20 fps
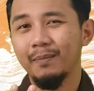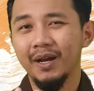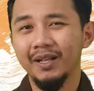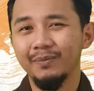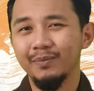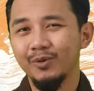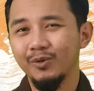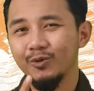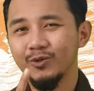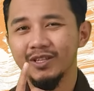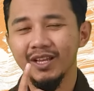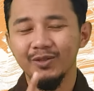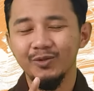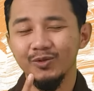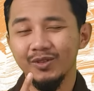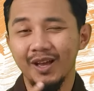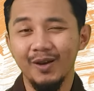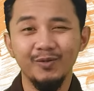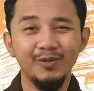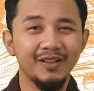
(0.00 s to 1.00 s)
41
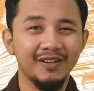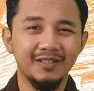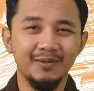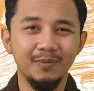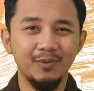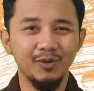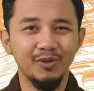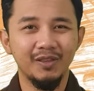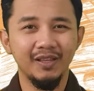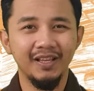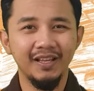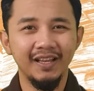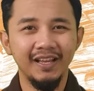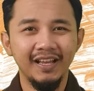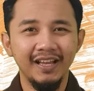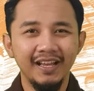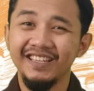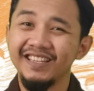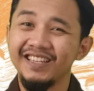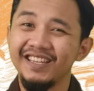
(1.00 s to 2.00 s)
tahun tersebut.
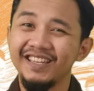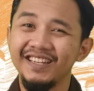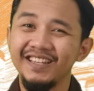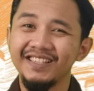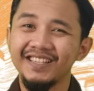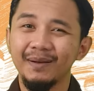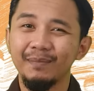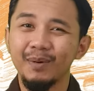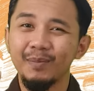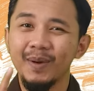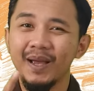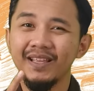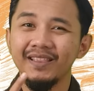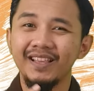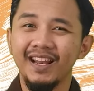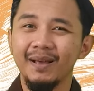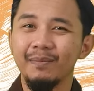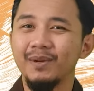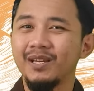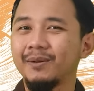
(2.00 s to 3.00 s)
Kini sang pemain
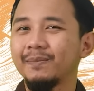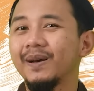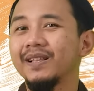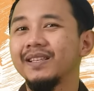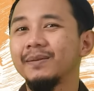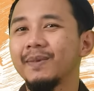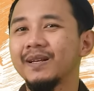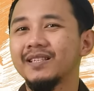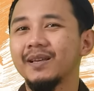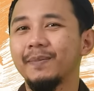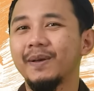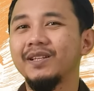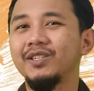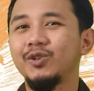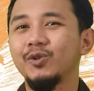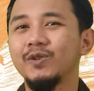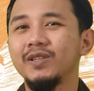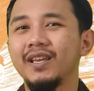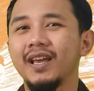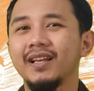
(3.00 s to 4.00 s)
telah menikmati masa
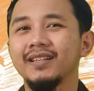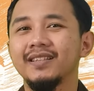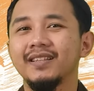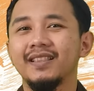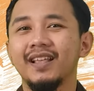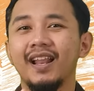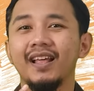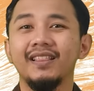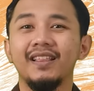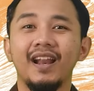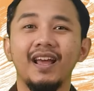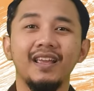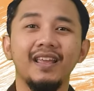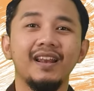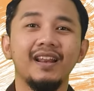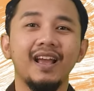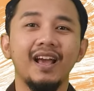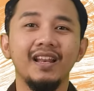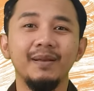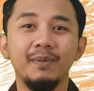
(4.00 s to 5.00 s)
pensiunnya setelah
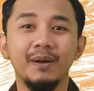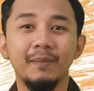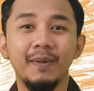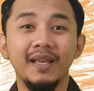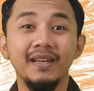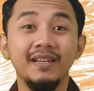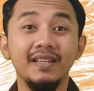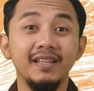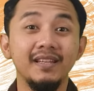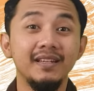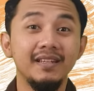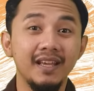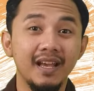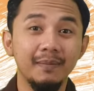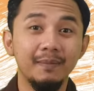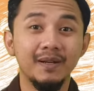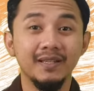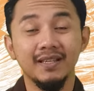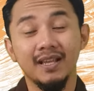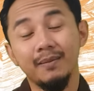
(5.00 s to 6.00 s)
terakhir kali bermain di
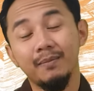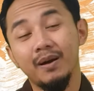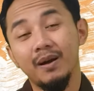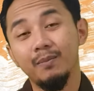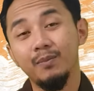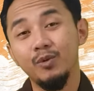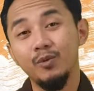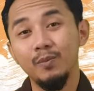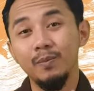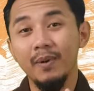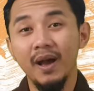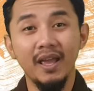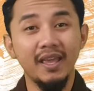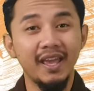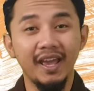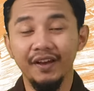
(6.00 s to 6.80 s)
India bersama Mumbai